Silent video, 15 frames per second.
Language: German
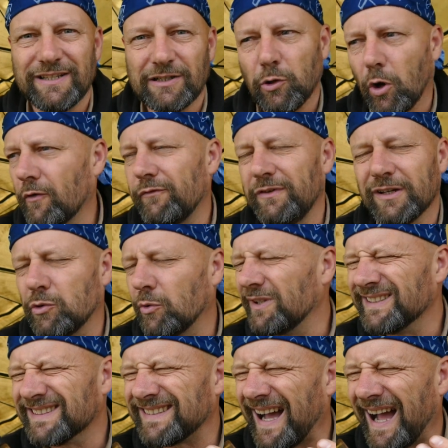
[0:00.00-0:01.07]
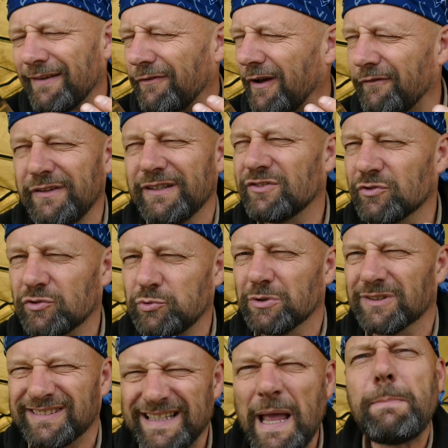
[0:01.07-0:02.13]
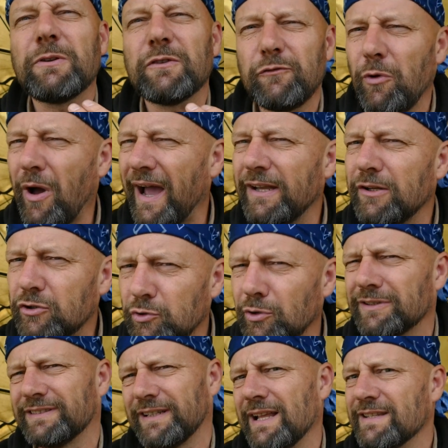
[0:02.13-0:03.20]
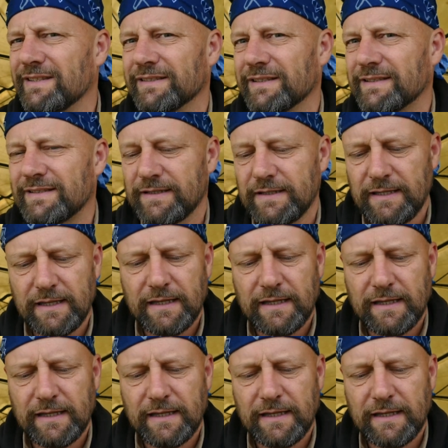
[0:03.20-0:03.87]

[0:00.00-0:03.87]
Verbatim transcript: Die Lockwirkung ist einfach viel zu kurz, selbst für einen Kurzansitz.